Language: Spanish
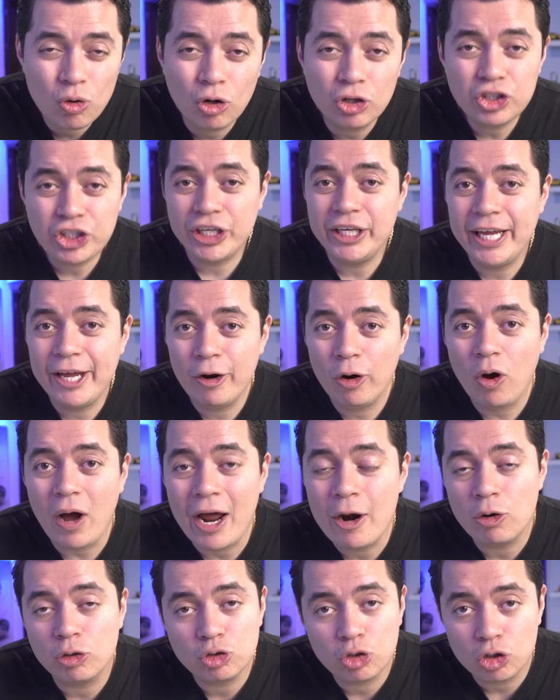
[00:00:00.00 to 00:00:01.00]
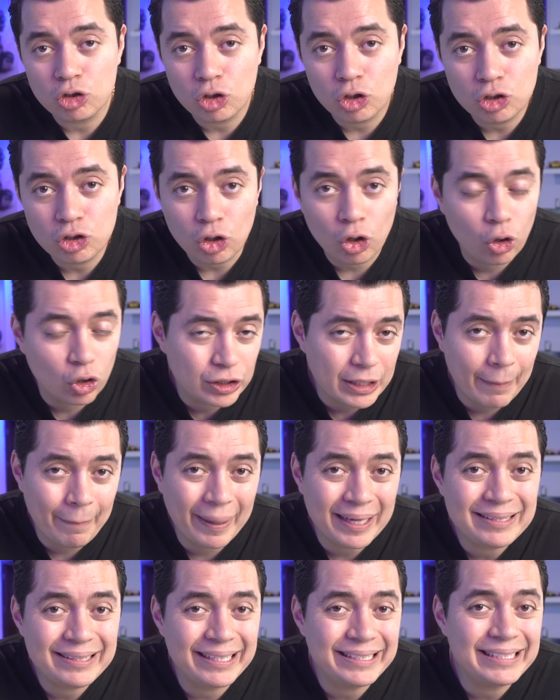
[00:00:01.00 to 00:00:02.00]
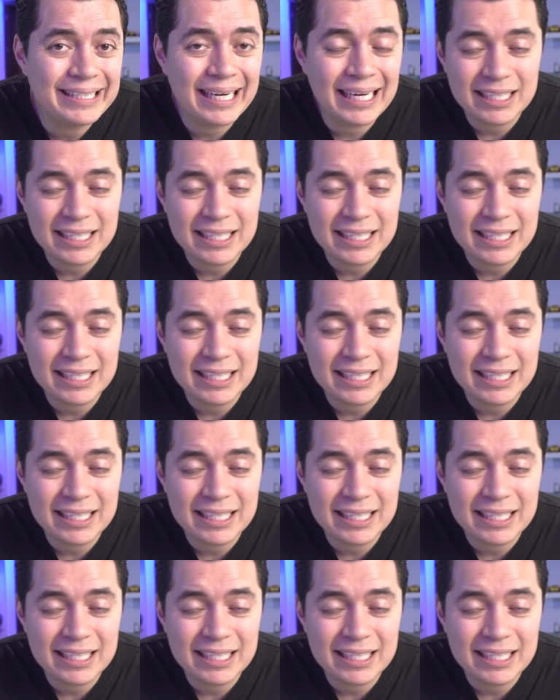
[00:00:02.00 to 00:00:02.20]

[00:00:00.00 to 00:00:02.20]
cochinero a nosotros los amantes de